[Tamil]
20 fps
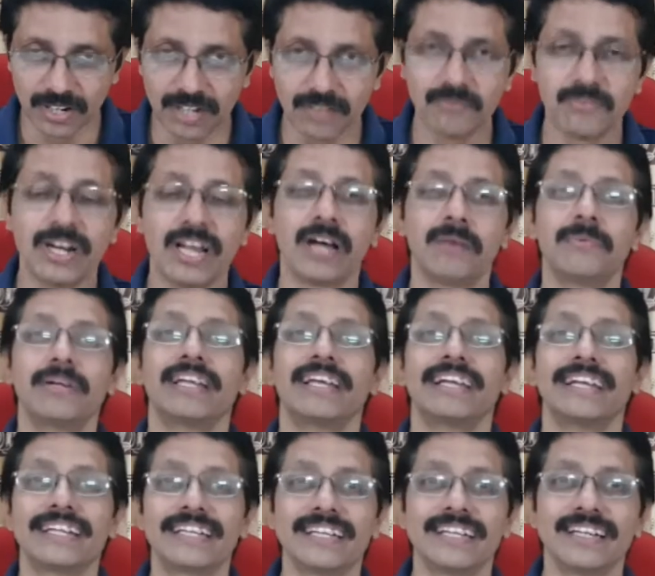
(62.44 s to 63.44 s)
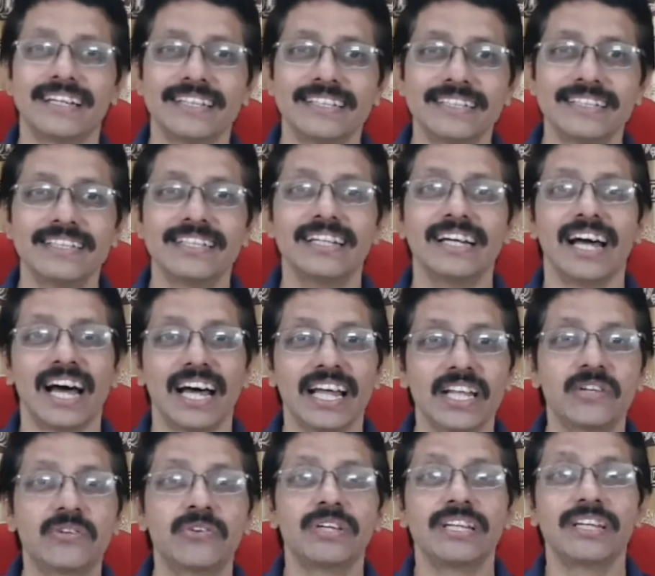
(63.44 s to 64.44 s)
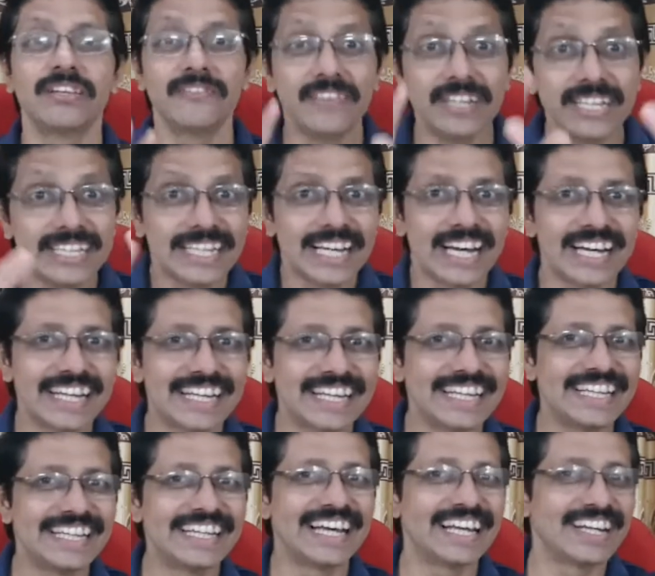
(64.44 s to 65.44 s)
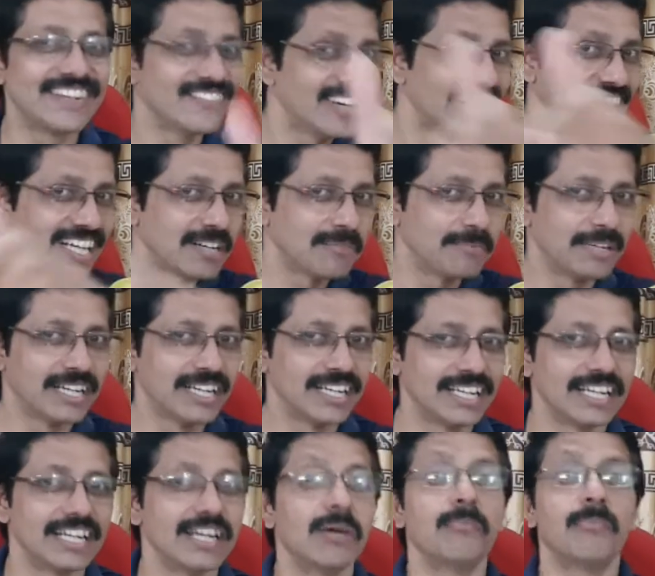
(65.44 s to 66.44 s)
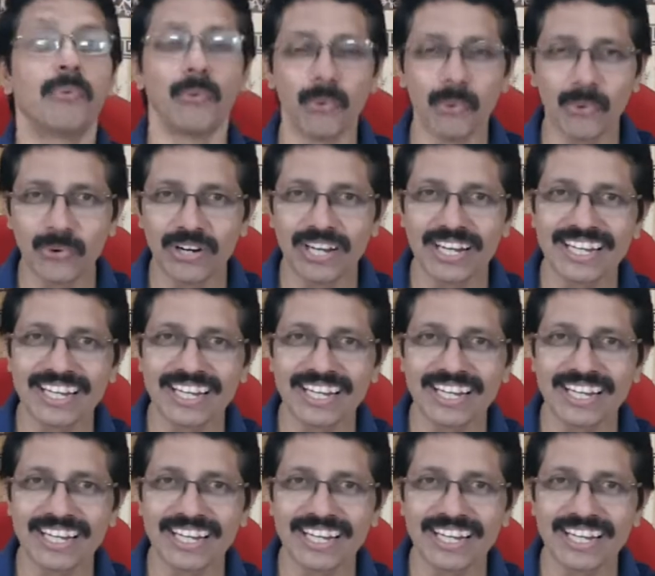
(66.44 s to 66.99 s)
விழாமல் இருக்கின்றது அதற்குரிய விஞ்ஞான ரீதியான விளக்கம் என்ன போன்ற